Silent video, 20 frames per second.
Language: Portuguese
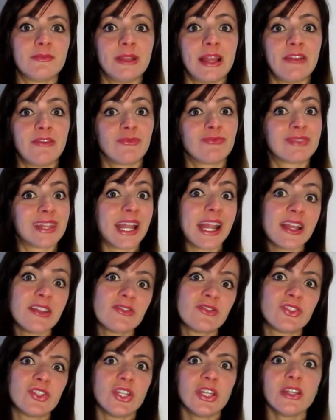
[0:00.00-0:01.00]
levam
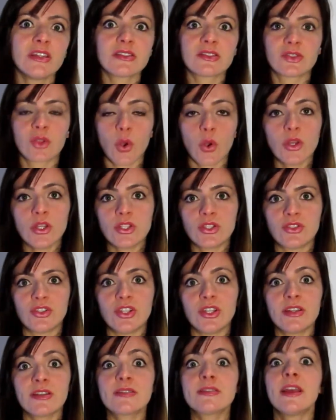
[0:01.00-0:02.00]
três dias, dois
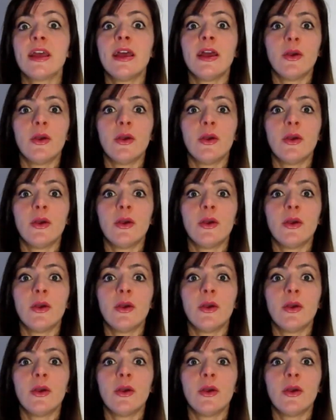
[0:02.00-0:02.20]
dias.